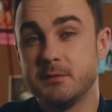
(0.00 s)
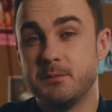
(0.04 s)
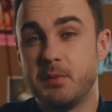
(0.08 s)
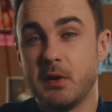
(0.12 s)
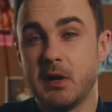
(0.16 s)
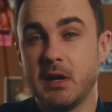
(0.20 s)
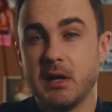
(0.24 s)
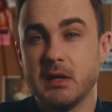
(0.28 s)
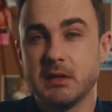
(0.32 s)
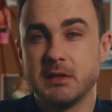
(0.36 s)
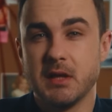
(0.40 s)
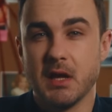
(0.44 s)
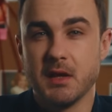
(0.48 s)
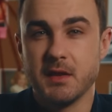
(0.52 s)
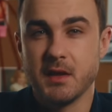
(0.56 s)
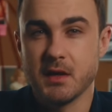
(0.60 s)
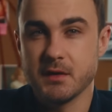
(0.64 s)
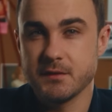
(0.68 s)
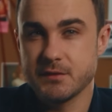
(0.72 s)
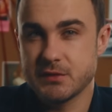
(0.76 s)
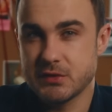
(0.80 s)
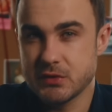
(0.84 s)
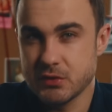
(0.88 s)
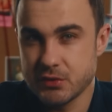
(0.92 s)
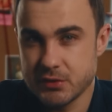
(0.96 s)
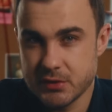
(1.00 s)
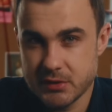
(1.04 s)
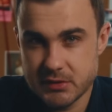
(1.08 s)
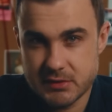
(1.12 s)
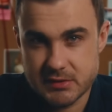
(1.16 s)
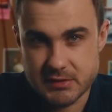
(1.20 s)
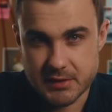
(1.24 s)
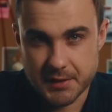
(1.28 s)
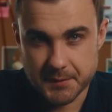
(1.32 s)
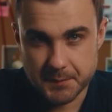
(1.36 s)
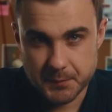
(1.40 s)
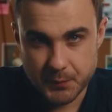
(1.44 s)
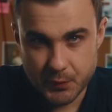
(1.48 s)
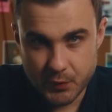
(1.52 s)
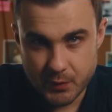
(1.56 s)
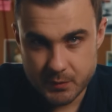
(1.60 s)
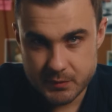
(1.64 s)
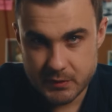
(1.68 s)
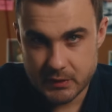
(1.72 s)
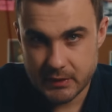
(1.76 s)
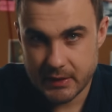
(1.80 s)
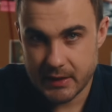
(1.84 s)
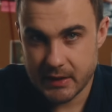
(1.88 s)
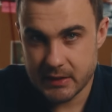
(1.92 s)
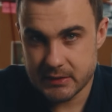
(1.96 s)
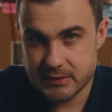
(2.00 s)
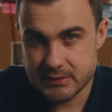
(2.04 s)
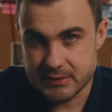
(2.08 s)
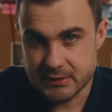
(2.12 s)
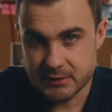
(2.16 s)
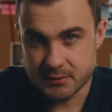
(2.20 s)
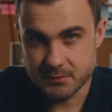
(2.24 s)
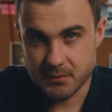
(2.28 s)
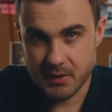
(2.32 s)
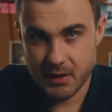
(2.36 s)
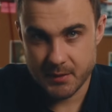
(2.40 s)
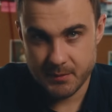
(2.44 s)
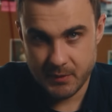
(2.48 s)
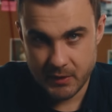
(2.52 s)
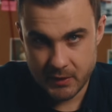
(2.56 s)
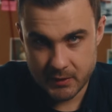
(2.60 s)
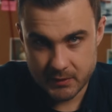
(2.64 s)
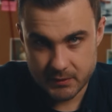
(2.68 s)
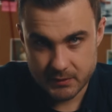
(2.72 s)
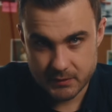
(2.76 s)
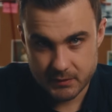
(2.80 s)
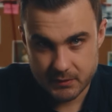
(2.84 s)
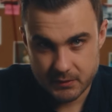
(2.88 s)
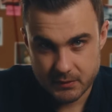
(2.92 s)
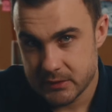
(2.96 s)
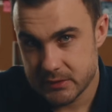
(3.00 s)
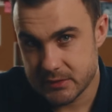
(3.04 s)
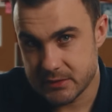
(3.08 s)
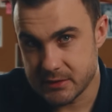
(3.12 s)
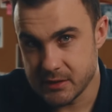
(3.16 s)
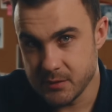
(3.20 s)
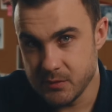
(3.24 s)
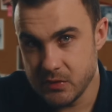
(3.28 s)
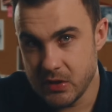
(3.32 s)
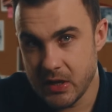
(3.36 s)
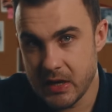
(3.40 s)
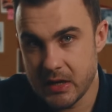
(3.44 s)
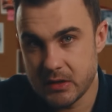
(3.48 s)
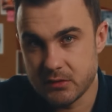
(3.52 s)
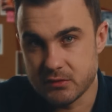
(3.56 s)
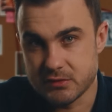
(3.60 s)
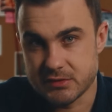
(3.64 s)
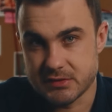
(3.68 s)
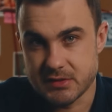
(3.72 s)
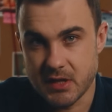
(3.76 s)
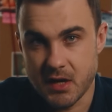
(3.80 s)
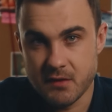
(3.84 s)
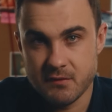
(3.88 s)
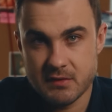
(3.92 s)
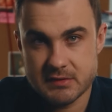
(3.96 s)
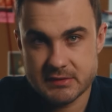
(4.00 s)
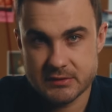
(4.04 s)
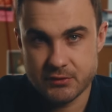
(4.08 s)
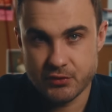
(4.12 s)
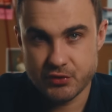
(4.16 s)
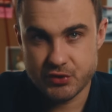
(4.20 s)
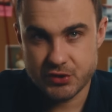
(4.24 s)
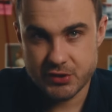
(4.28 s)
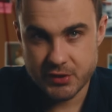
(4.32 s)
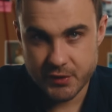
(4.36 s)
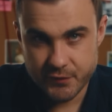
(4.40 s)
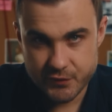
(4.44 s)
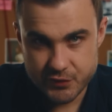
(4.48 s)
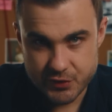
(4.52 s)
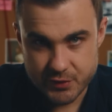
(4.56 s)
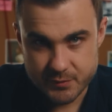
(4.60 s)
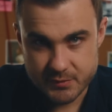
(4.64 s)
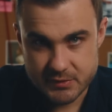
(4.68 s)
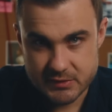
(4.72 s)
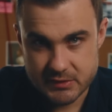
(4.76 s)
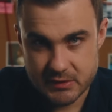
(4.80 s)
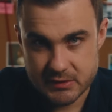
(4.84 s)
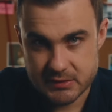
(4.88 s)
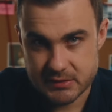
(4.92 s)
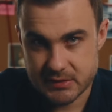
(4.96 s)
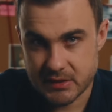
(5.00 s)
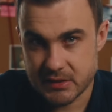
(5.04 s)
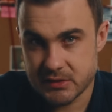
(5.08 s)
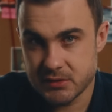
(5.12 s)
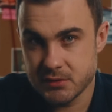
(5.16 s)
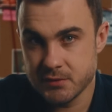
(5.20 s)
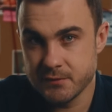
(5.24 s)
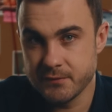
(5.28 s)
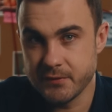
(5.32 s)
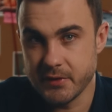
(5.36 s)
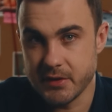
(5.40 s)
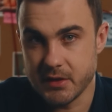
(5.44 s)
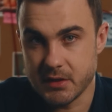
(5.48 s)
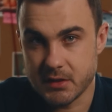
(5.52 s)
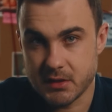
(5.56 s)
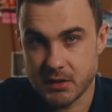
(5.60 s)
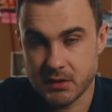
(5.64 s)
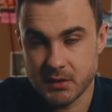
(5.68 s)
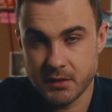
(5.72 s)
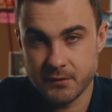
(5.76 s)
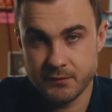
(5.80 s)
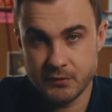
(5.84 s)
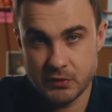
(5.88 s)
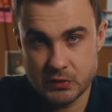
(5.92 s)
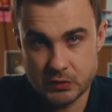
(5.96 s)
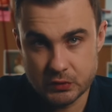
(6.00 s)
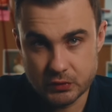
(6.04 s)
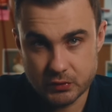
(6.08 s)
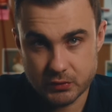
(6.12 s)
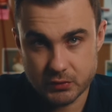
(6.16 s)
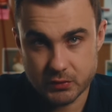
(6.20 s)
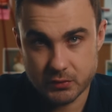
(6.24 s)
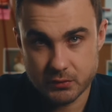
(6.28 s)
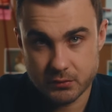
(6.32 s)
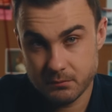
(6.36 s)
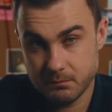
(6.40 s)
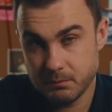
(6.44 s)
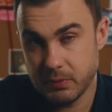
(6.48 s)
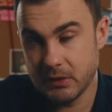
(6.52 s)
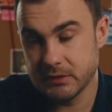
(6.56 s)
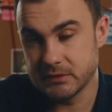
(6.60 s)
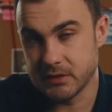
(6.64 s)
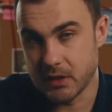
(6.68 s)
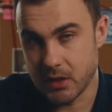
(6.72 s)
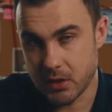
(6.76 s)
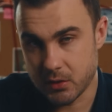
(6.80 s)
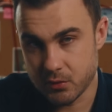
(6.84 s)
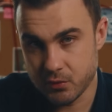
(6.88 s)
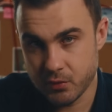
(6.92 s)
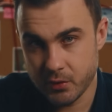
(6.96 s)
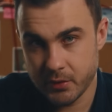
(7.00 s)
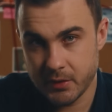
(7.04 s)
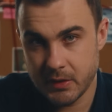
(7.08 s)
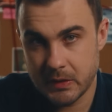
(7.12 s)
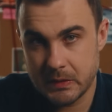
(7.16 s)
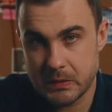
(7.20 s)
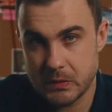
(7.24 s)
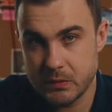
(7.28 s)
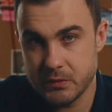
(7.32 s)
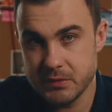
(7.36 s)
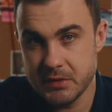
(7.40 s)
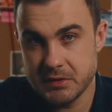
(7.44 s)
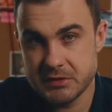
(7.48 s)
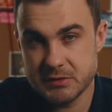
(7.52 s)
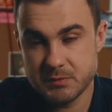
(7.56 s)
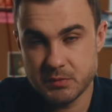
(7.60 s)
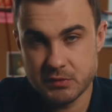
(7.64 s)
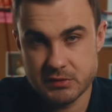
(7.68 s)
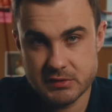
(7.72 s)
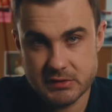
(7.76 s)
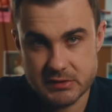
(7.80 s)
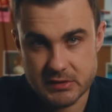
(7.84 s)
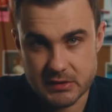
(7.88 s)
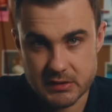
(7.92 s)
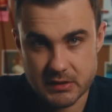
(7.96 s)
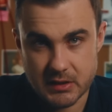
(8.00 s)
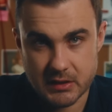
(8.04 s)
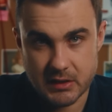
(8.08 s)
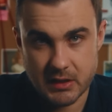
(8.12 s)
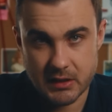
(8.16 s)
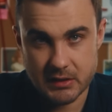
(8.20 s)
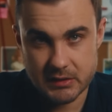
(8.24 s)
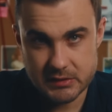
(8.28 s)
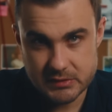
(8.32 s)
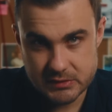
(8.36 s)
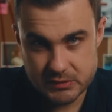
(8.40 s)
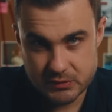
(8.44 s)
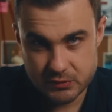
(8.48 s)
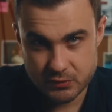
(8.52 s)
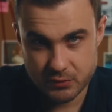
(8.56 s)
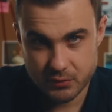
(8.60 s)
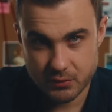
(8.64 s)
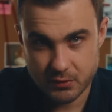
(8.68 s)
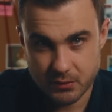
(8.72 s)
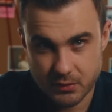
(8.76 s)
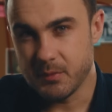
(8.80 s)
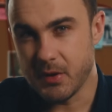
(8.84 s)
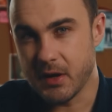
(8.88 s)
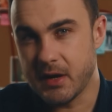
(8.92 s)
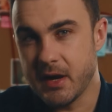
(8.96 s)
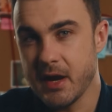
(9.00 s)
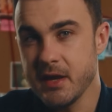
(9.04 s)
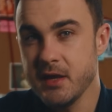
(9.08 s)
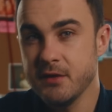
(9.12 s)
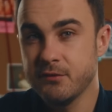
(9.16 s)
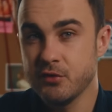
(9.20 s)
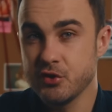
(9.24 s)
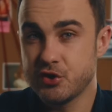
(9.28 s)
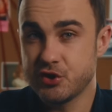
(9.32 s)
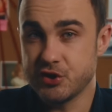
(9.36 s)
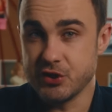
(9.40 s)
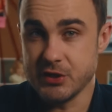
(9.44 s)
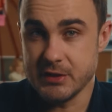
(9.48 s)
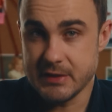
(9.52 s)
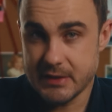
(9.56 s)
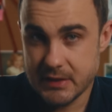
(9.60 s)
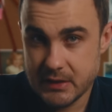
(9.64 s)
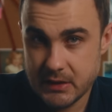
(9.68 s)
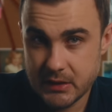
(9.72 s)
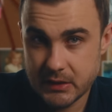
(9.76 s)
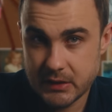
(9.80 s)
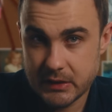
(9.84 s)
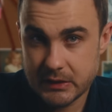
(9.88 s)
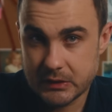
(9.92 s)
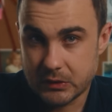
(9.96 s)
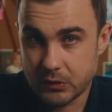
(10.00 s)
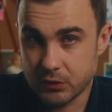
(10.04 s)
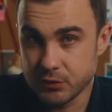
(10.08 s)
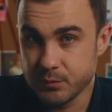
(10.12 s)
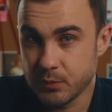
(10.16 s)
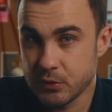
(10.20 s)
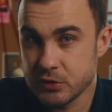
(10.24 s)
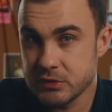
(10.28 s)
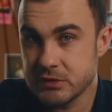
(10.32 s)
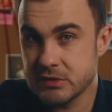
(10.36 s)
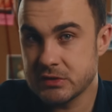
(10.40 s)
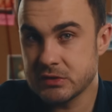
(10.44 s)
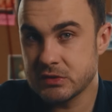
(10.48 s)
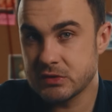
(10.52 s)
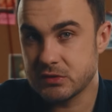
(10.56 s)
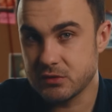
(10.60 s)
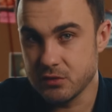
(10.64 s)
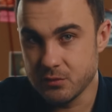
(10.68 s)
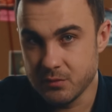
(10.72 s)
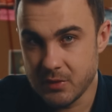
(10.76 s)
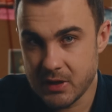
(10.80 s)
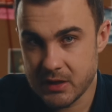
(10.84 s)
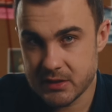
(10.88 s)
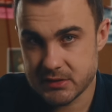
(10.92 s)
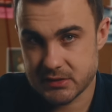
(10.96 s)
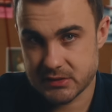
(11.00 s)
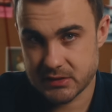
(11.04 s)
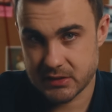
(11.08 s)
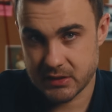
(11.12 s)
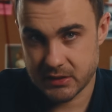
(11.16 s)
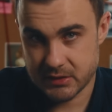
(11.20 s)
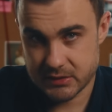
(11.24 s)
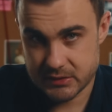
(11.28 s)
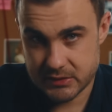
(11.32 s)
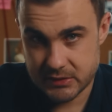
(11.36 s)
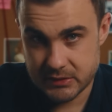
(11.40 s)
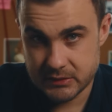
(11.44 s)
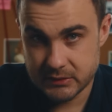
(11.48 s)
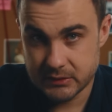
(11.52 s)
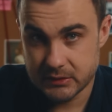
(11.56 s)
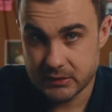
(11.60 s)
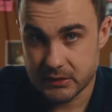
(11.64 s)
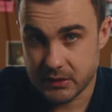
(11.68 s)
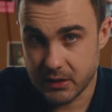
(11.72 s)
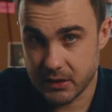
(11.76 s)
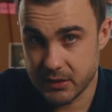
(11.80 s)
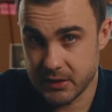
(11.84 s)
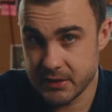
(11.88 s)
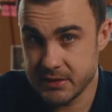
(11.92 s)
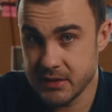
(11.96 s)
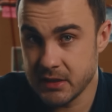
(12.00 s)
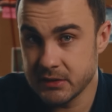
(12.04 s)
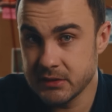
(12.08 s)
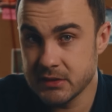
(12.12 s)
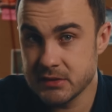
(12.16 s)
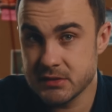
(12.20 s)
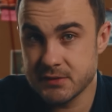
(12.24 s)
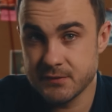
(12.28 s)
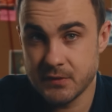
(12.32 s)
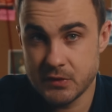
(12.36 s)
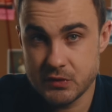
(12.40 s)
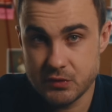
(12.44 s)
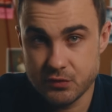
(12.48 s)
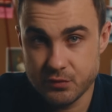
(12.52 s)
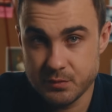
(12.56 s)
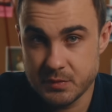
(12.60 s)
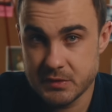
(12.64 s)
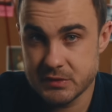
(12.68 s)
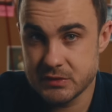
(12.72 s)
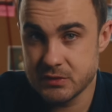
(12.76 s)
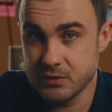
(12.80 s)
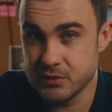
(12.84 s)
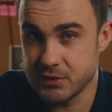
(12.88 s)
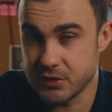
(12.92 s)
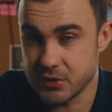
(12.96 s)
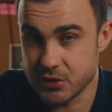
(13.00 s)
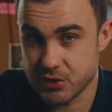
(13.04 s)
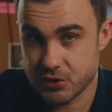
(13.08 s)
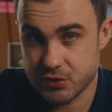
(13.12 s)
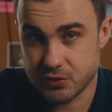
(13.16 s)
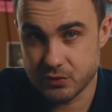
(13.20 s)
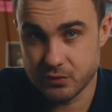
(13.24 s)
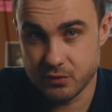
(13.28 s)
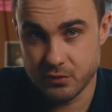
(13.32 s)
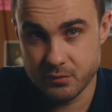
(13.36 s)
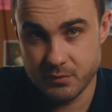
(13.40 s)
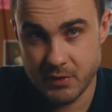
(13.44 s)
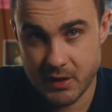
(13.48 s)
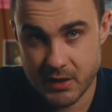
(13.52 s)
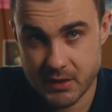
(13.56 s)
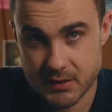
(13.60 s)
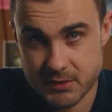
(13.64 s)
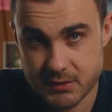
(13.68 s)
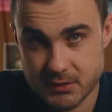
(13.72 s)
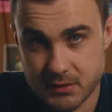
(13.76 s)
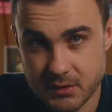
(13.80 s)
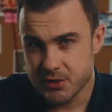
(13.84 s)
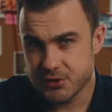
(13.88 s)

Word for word: Брэда на всю жизнь запомнил один момент. Семья, узнав о случившемся, сразу выехала в Юту. По дороге у них спустило колесо. Пока его чинили, он просто с ума сходил, глядя на свою безутешную мать.